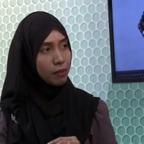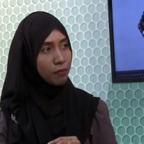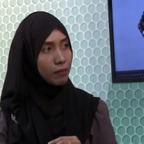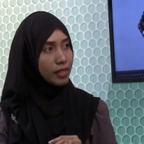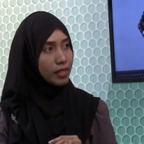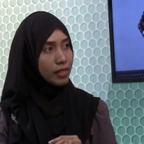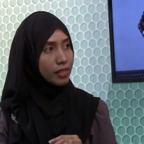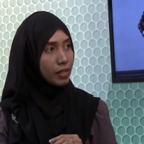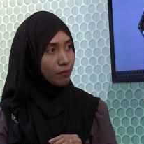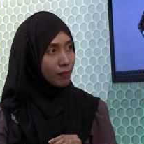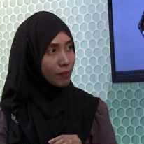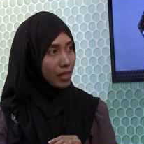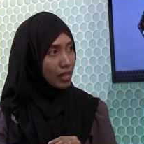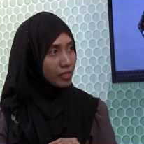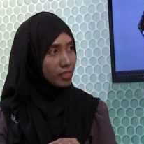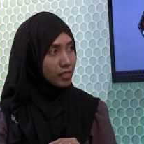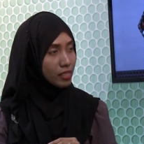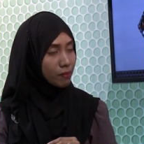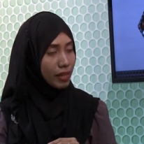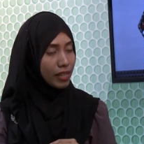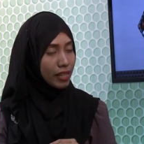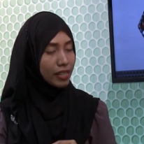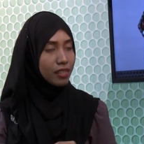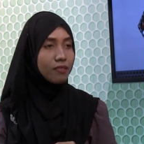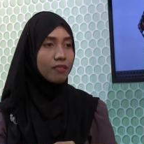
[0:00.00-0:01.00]
สามารถทำได้
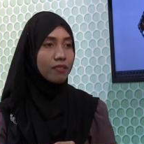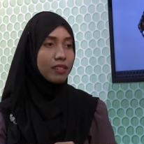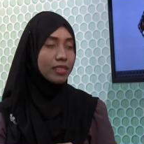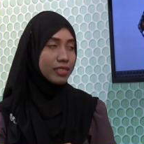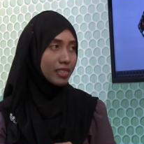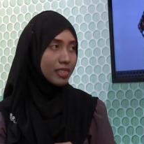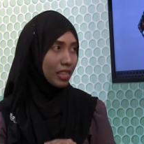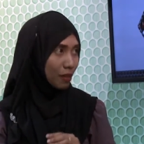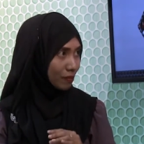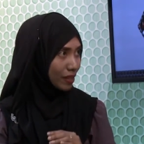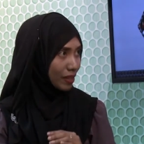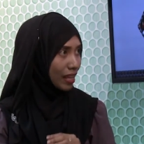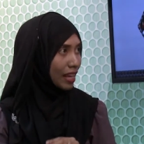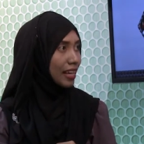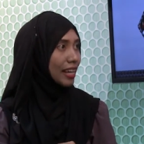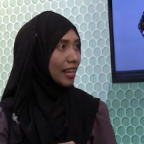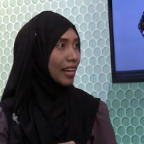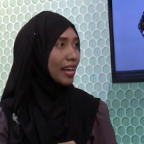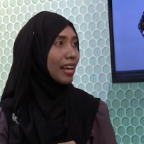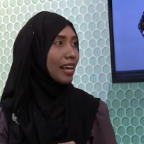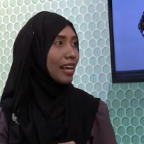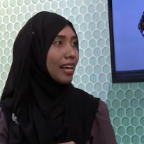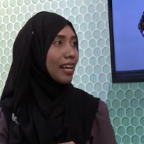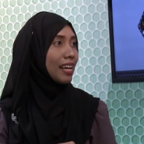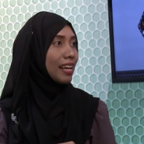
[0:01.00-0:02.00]
ใช่ไหมก็ว่าทำได้
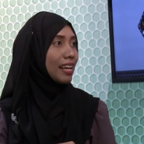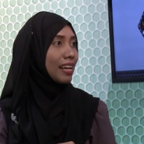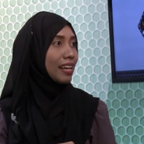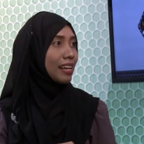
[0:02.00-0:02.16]
ค่ะ